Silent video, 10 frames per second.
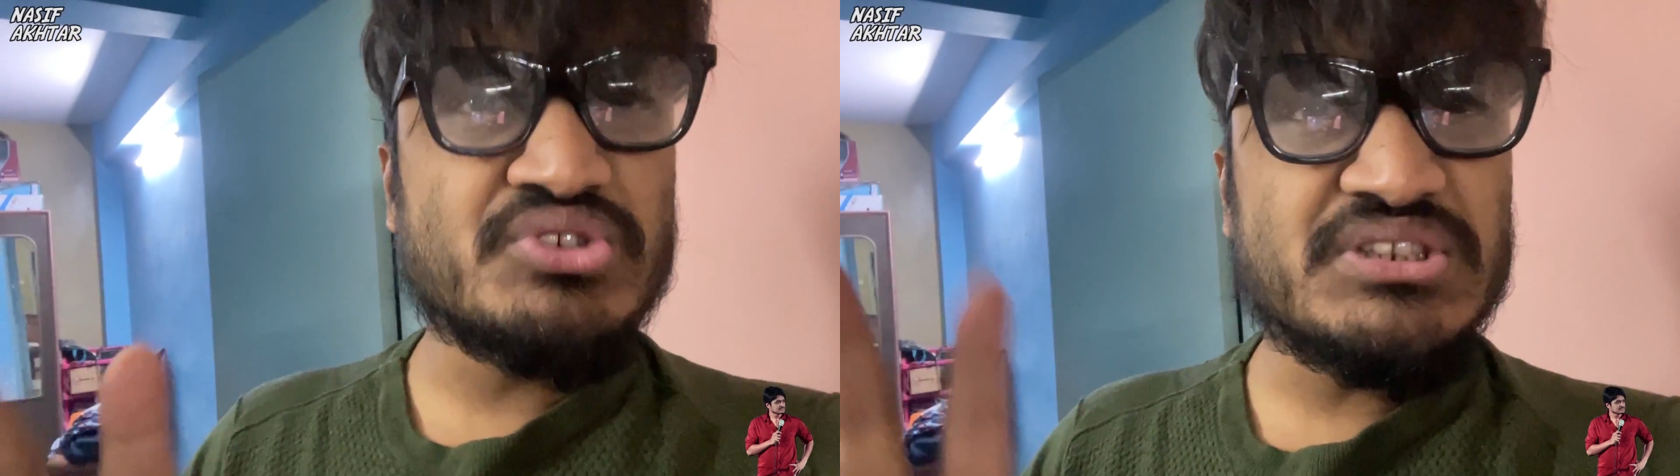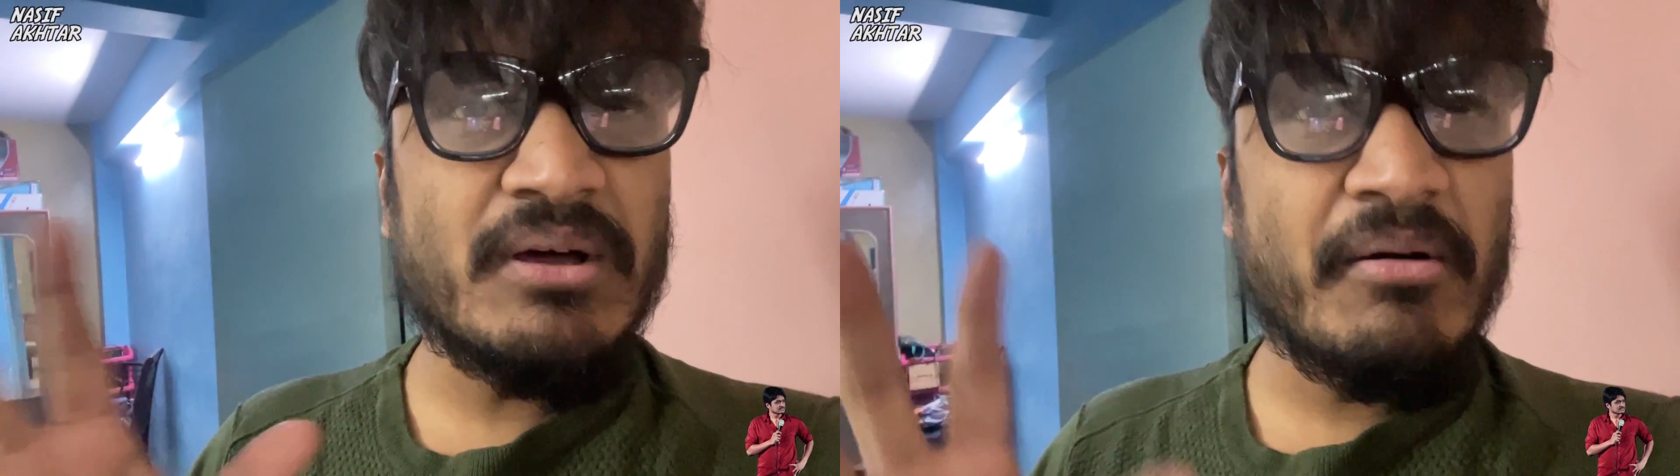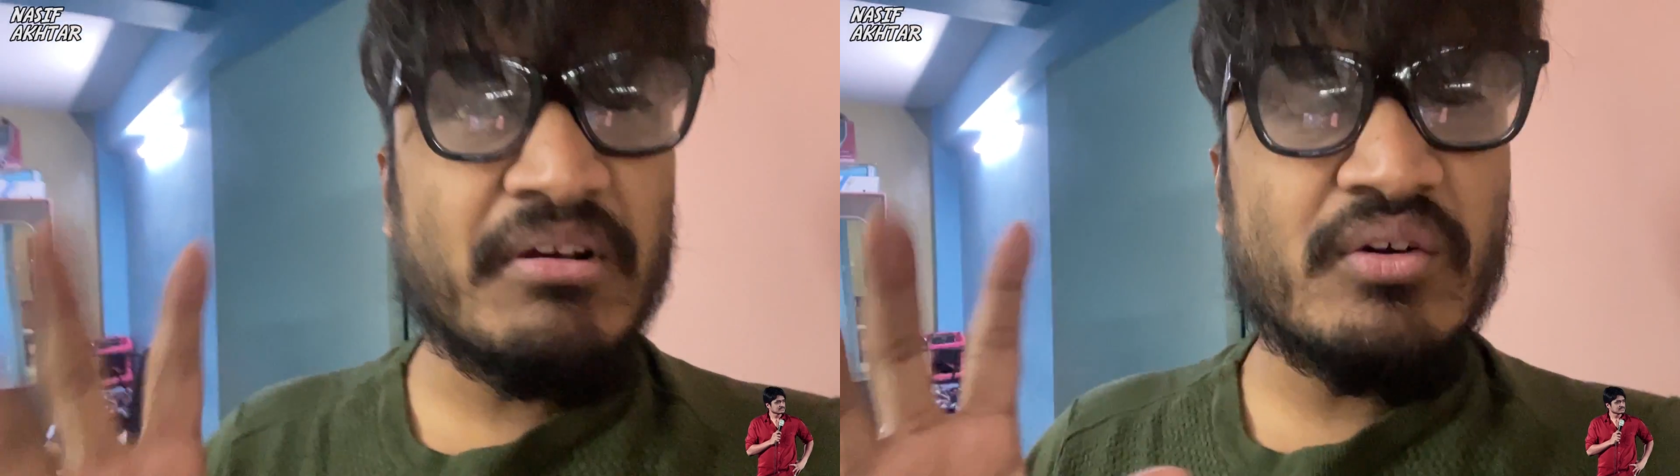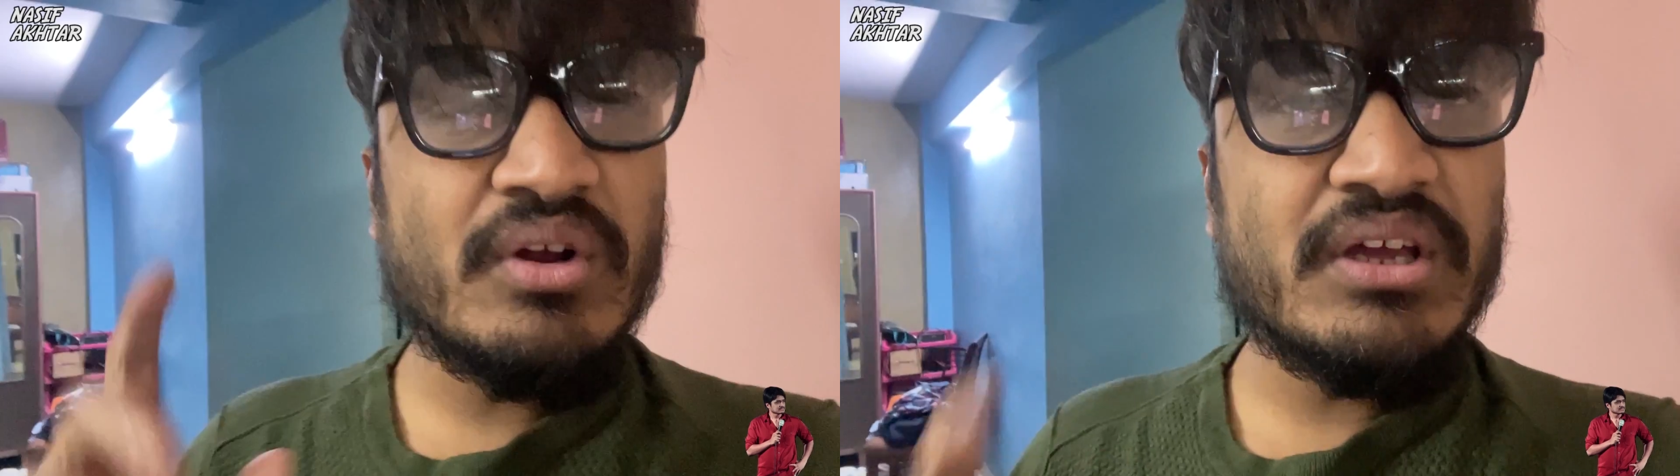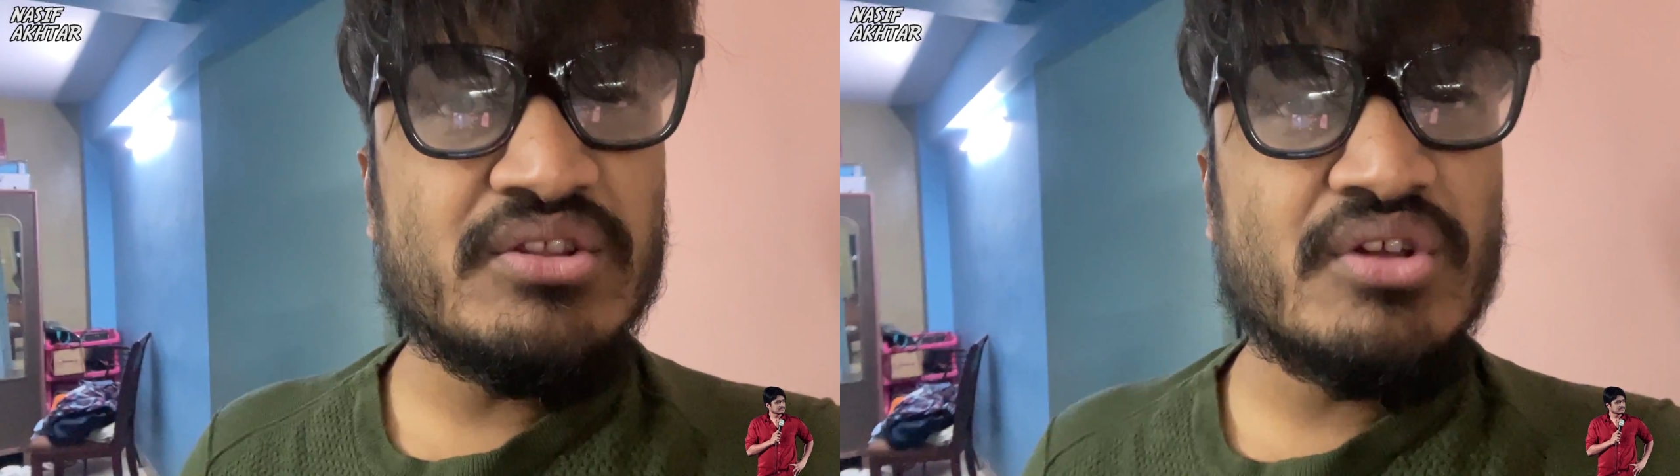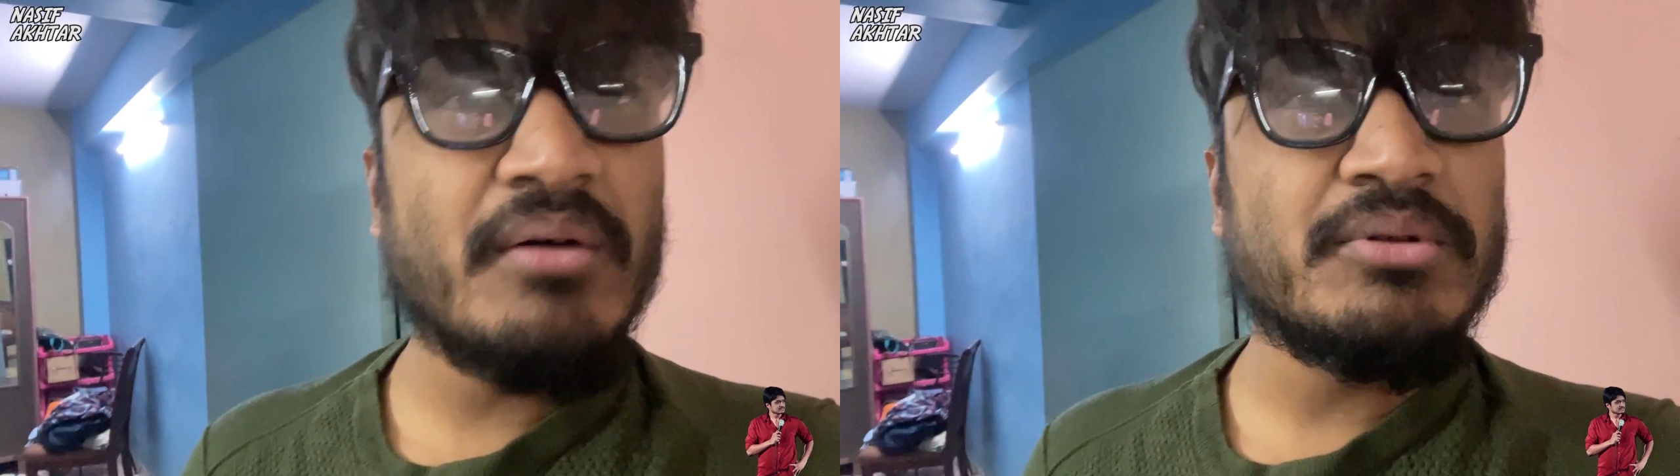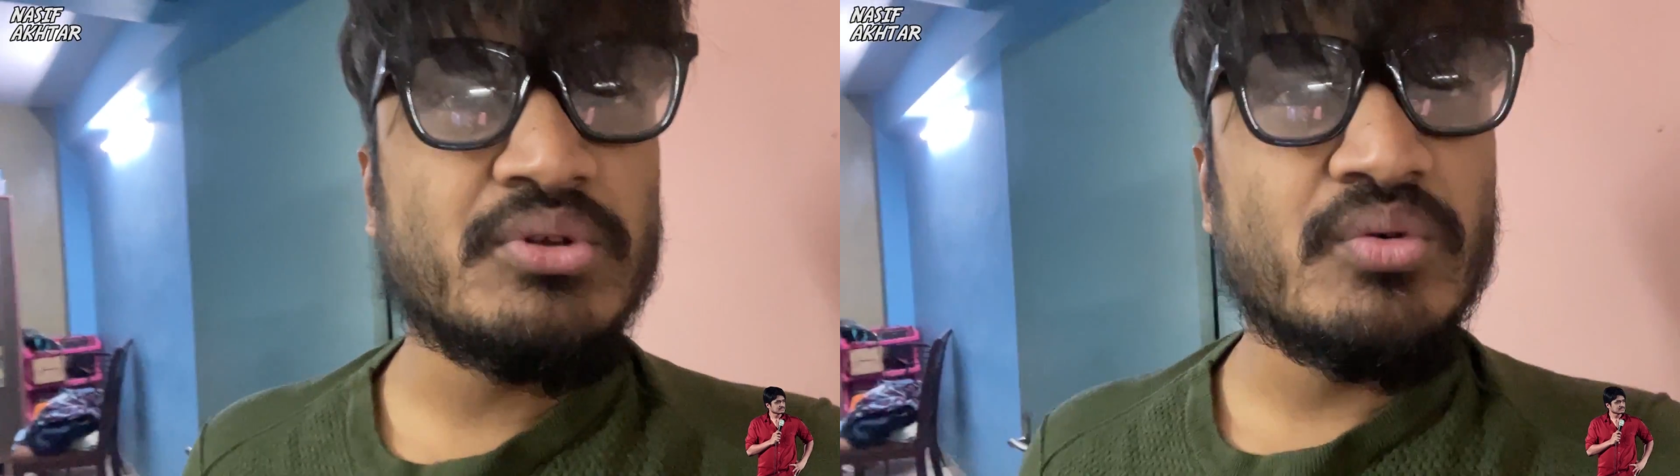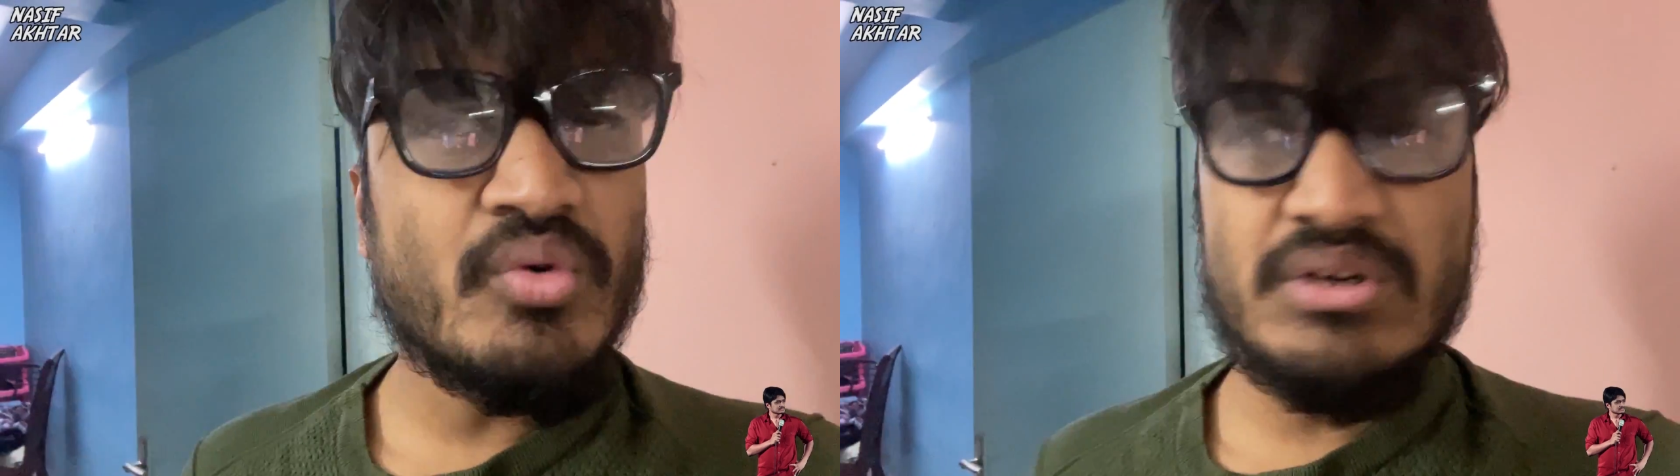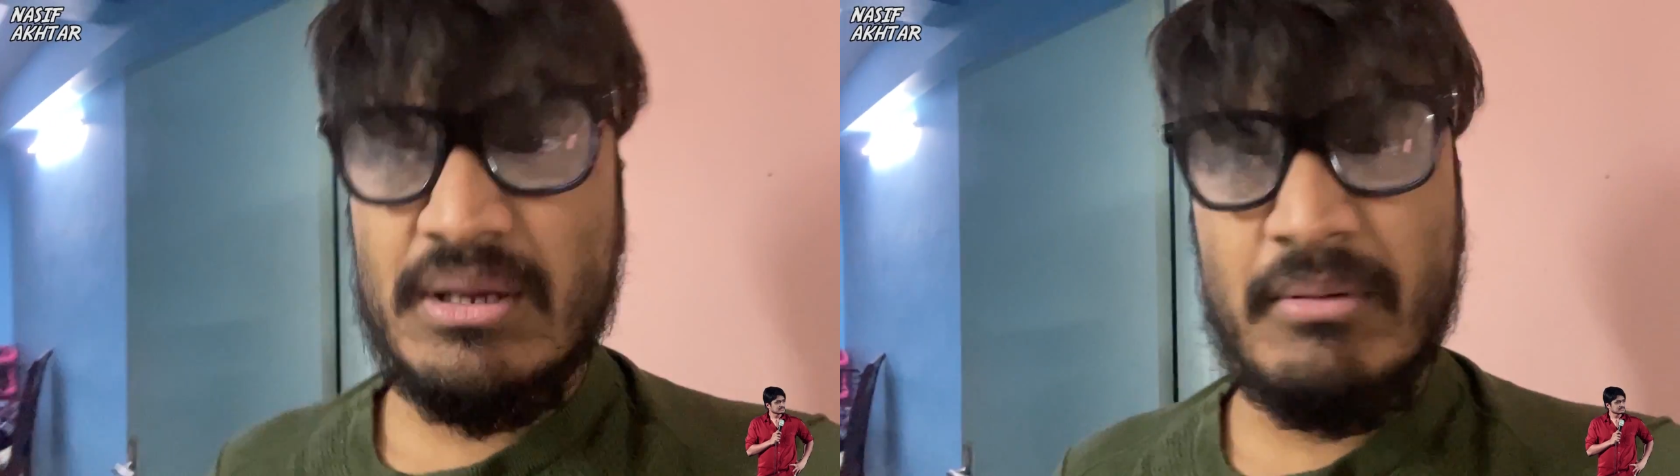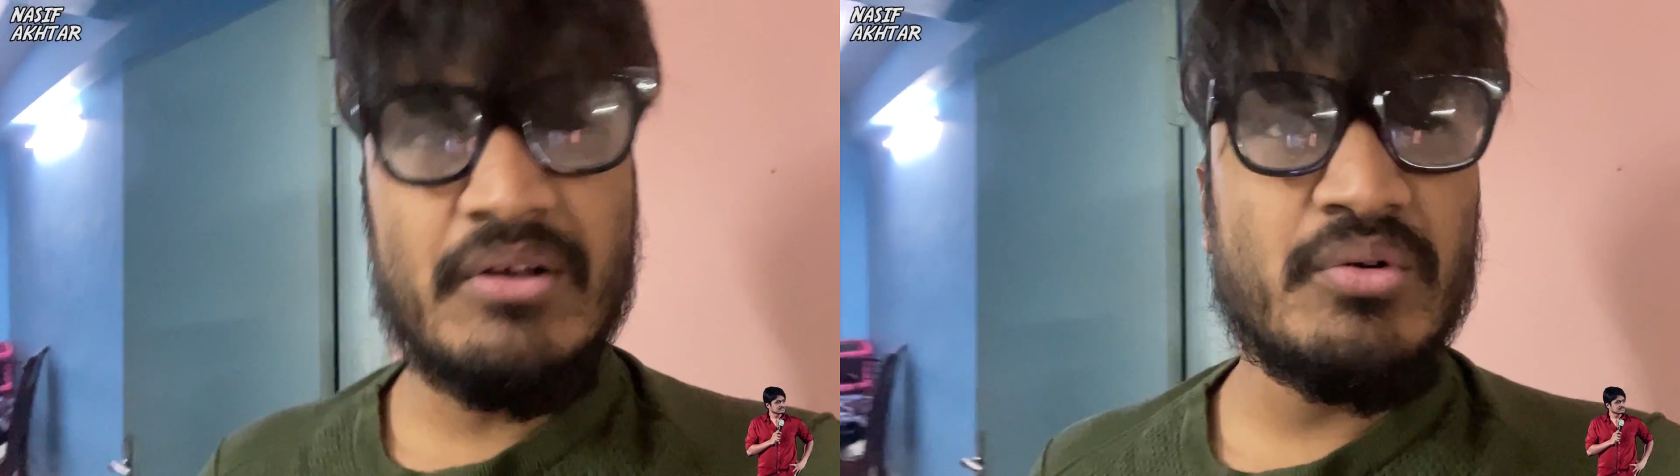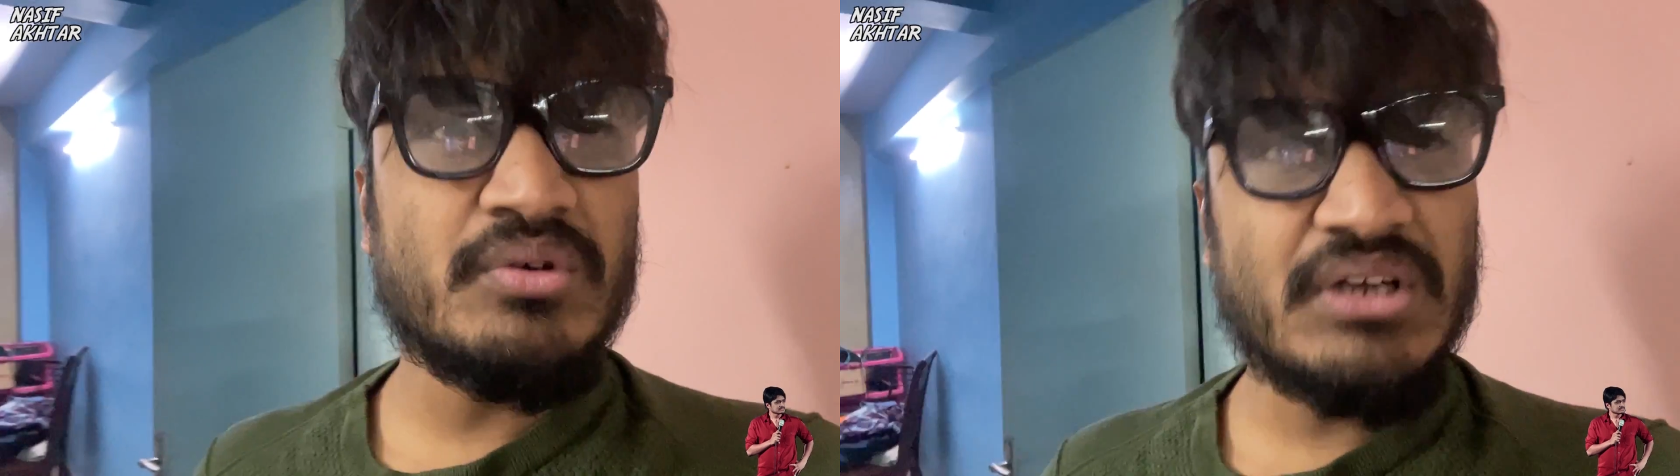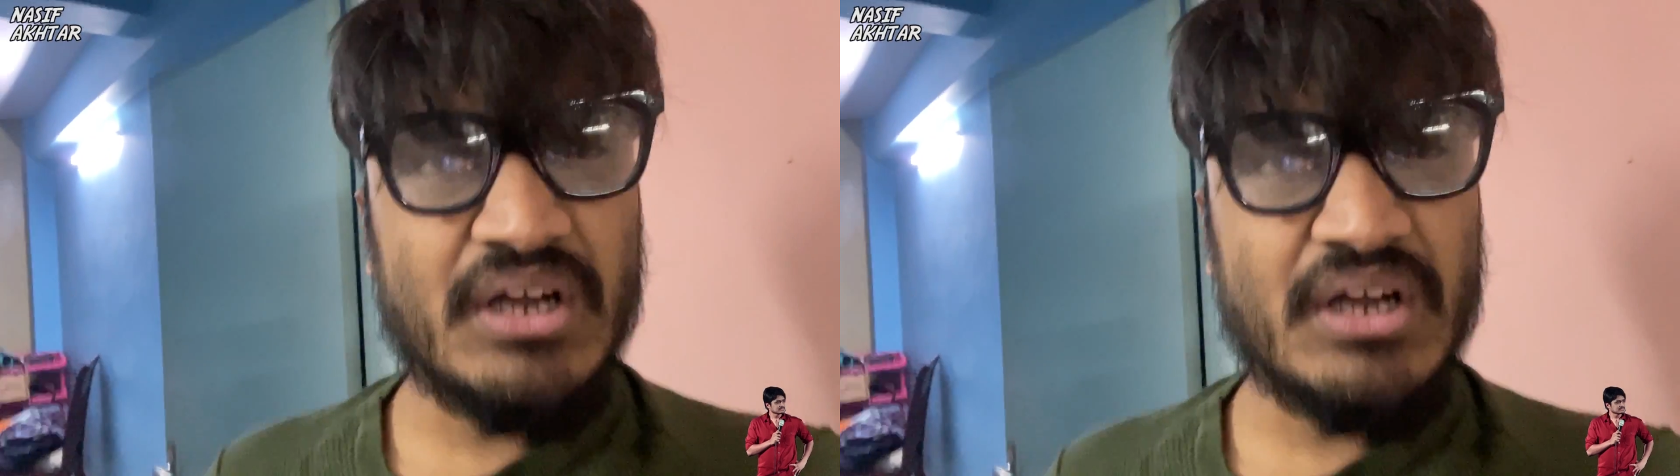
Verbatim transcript: চিন্তা ভাবনা করে কিনতে হবে তো কোনটা ভালো কোনটা